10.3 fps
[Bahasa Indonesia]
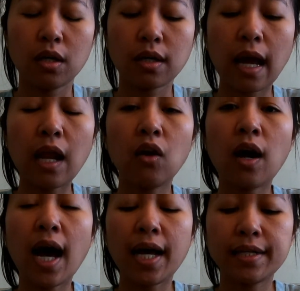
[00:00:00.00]
kalau
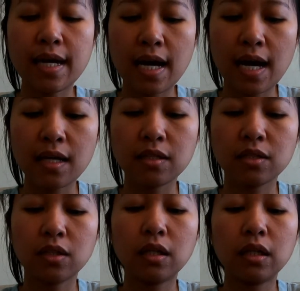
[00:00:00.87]
ada
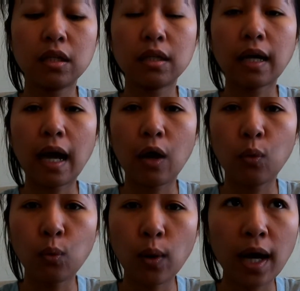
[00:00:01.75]

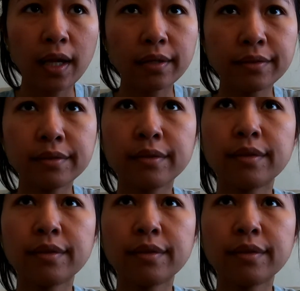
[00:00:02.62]
kawan